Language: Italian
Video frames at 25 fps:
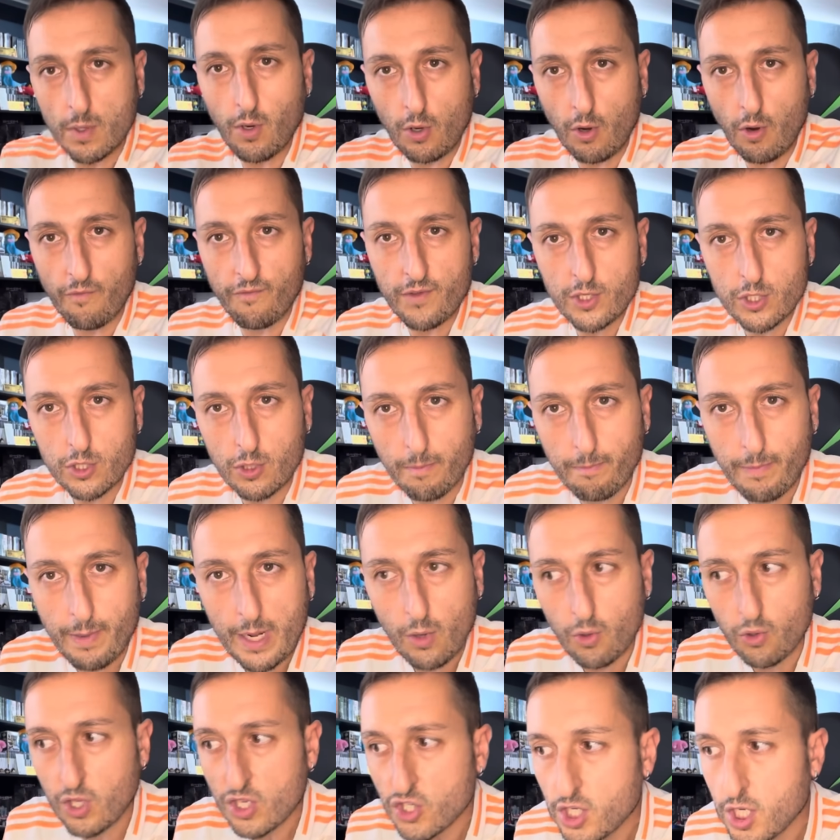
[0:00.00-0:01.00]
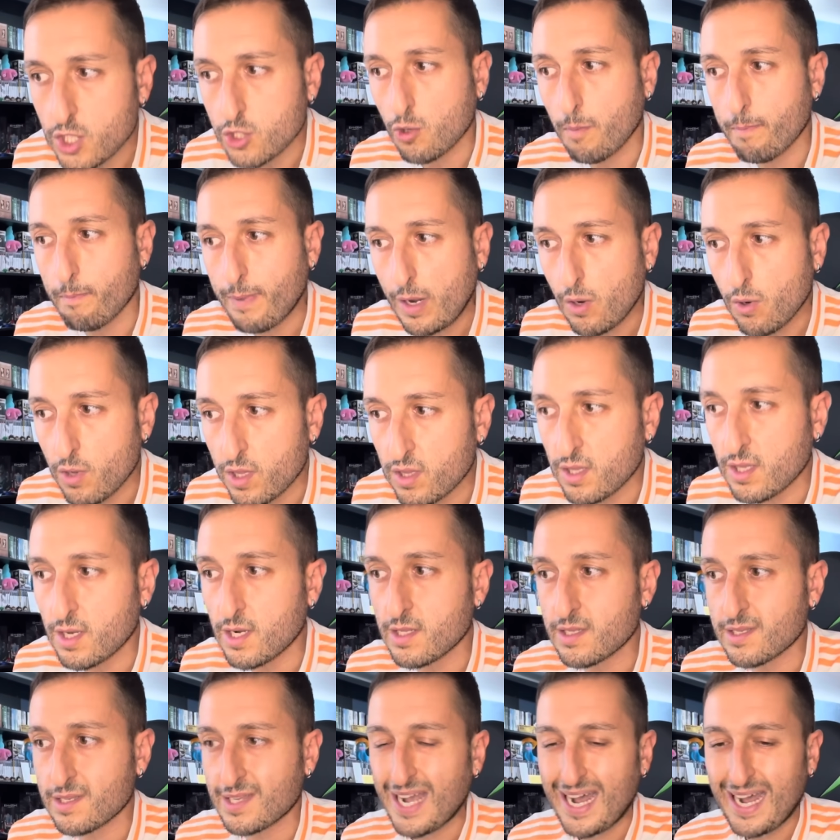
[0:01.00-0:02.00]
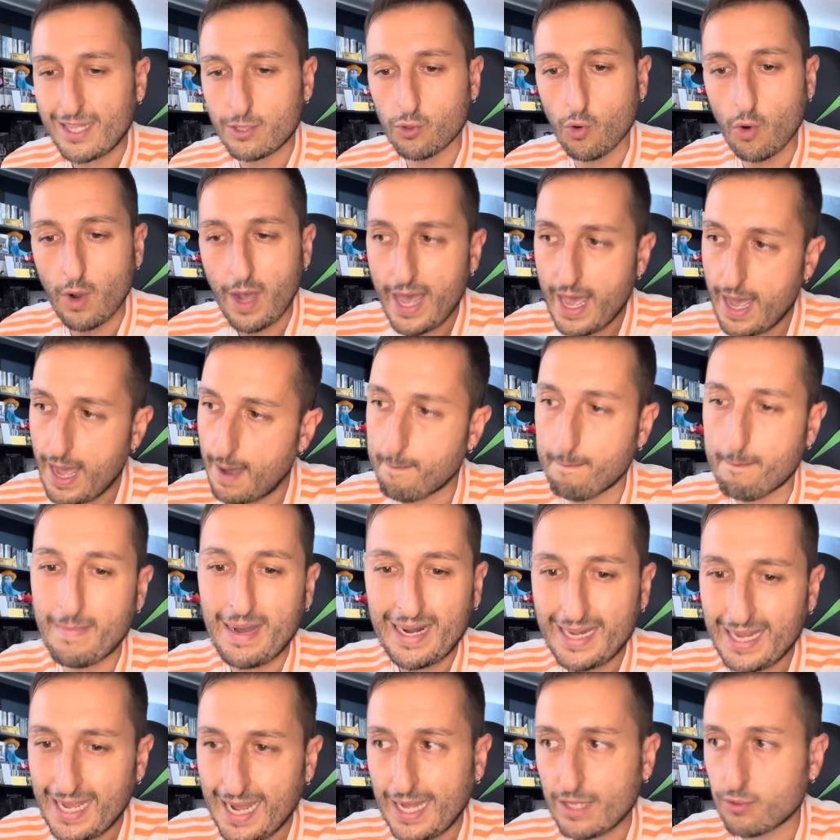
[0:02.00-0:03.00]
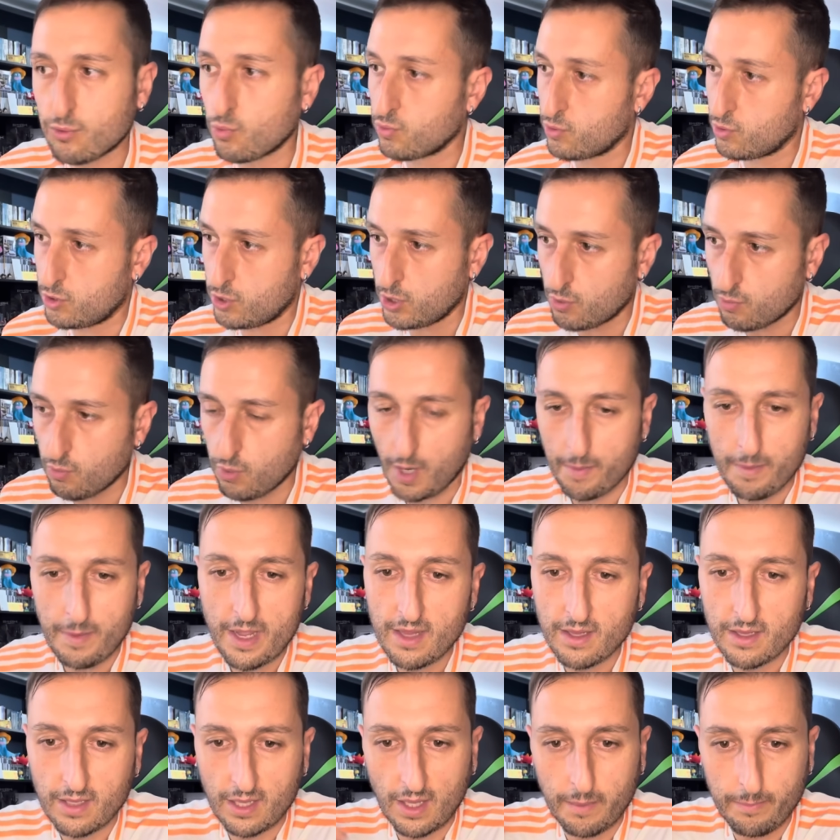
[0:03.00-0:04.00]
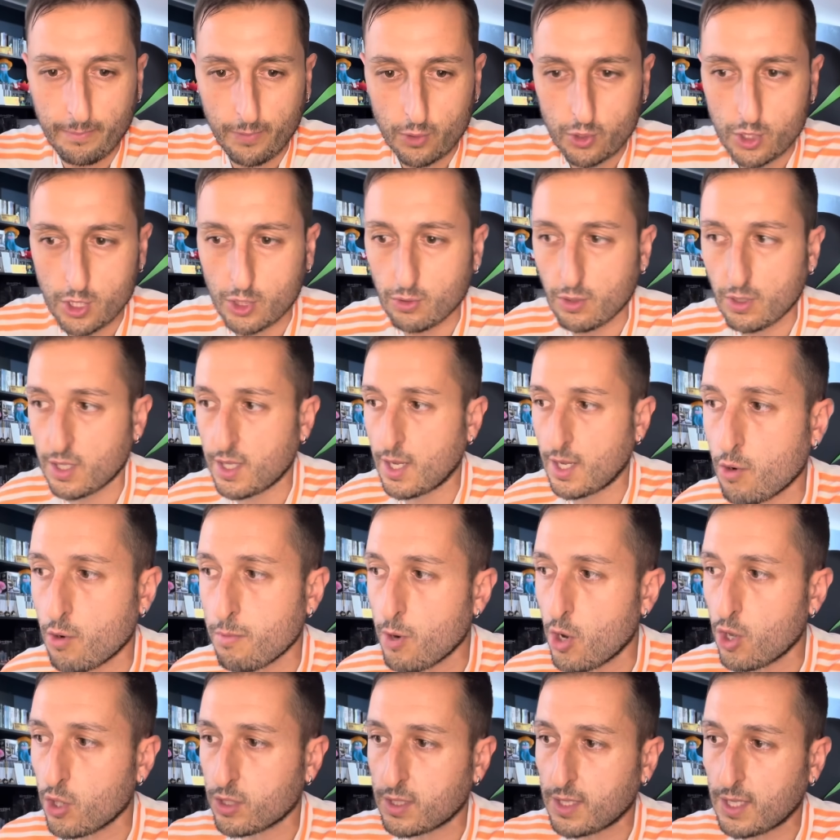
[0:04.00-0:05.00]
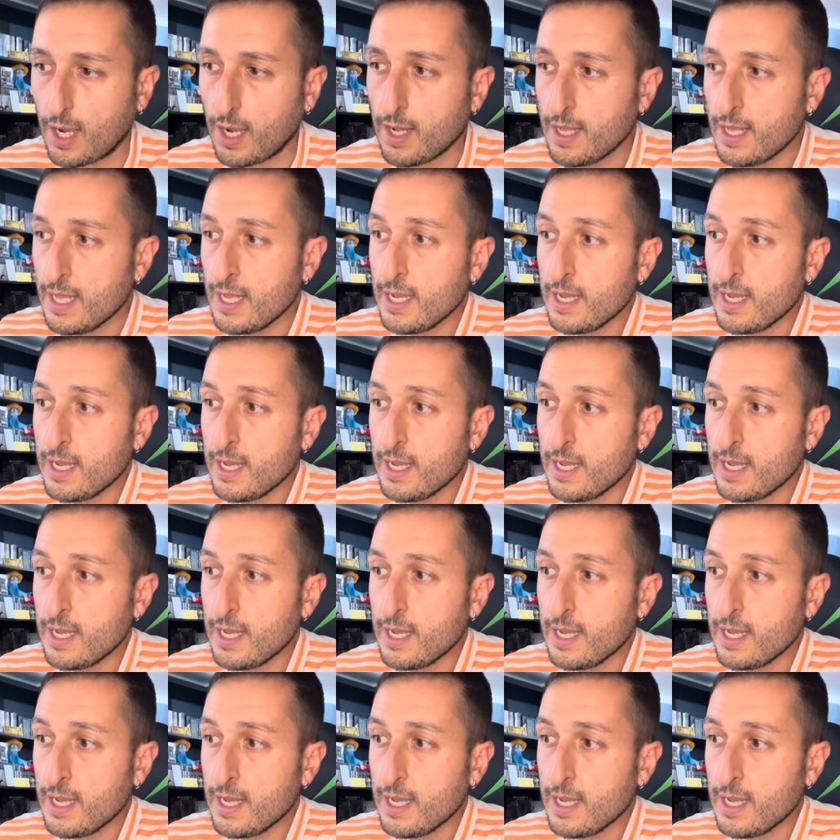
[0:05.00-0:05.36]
l'ho visto bello deciso, bello indirizzato, è ammaliato sicuramente dal progetto di Motta,